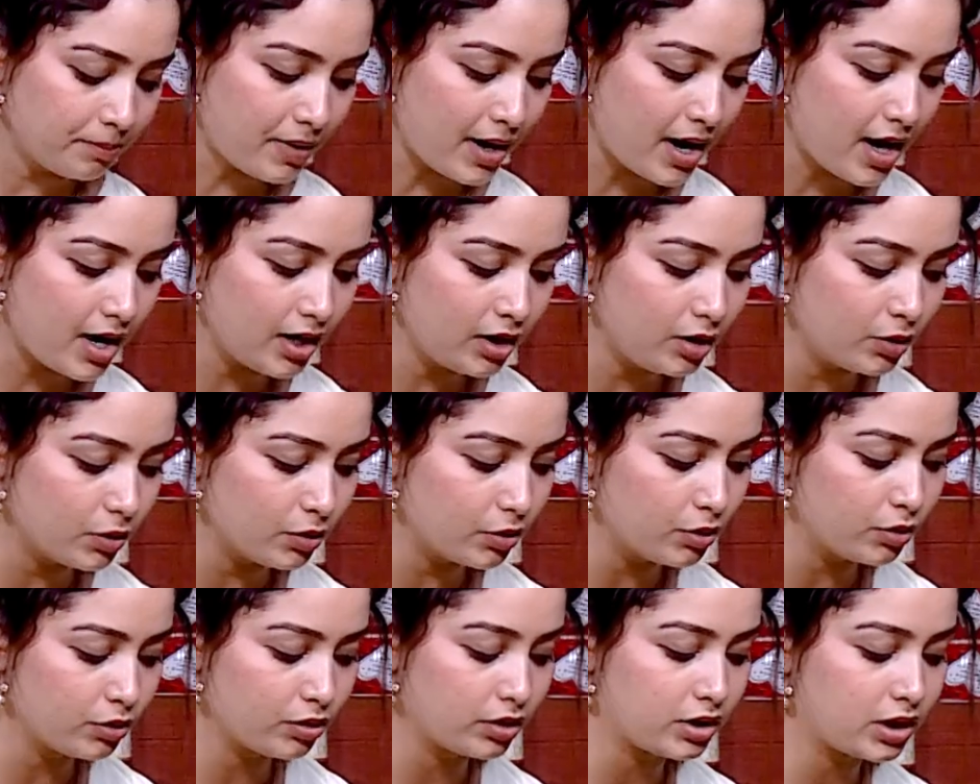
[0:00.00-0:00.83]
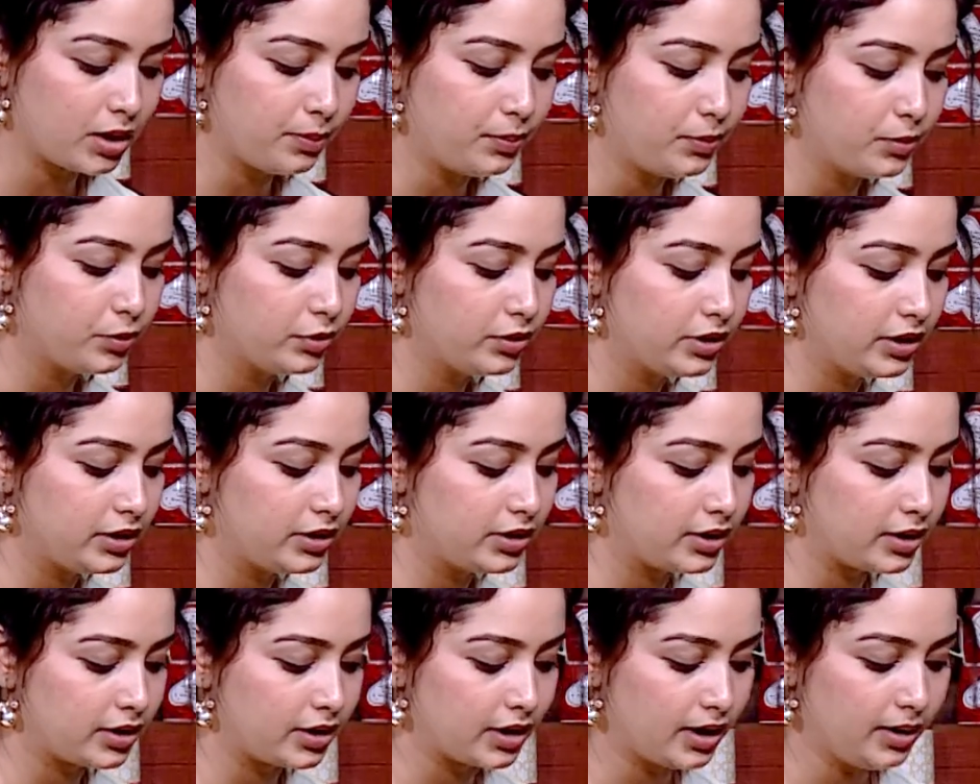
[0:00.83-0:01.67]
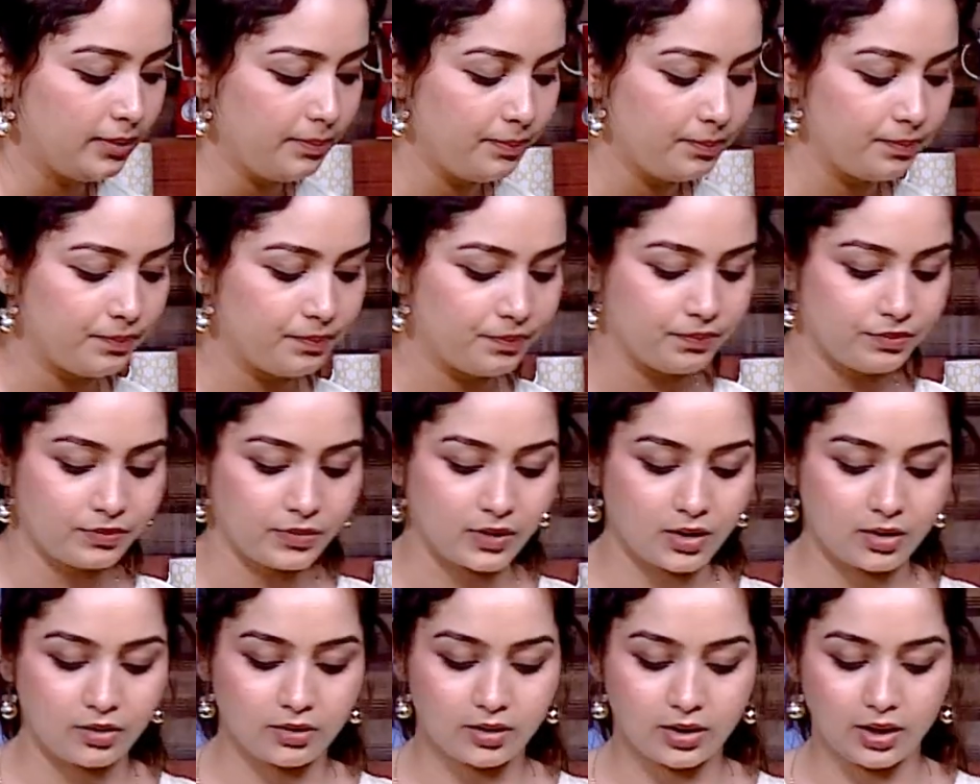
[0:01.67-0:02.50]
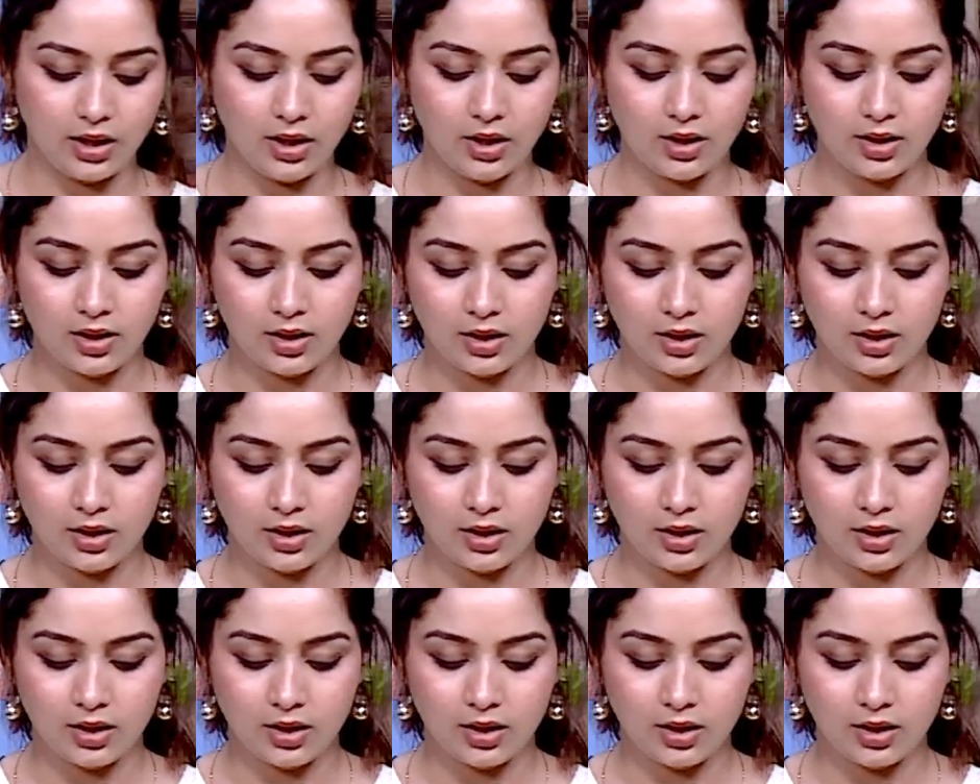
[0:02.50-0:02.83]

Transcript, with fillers: பால் ஒரு கப் ஊற்றிட்டு இருக்கேன் ஓகே